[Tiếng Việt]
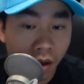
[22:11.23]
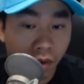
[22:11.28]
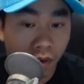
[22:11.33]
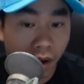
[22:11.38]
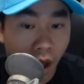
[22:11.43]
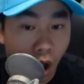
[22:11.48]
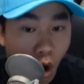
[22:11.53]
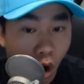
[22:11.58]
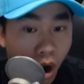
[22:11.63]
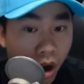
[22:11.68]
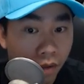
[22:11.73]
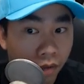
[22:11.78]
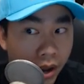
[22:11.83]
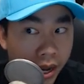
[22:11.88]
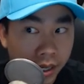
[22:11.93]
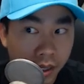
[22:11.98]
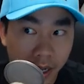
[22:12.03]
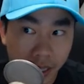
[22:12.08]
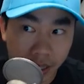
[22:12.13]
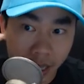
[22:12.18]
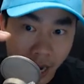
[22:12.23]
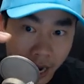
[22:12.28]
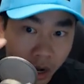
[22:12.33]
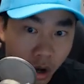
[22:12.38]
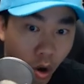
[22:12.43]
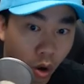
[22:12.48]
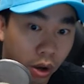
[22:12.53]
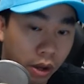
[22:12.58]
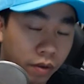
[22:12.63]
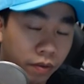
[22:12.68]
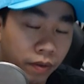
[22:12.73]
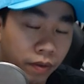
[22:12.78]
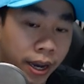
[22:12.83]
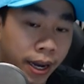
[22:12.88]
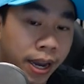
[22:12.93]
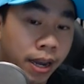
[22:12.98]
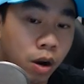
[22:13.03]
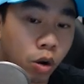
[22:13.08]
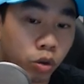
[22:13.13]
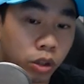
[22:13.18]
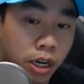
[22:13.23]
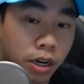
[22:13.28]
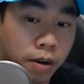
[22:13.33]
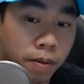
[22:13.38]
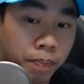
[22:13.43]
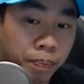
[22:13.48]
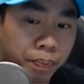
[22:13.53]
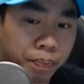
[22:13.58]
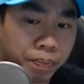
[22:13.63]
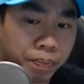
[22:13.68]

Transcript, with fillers: và all invest là thay đổi về cách đầu tư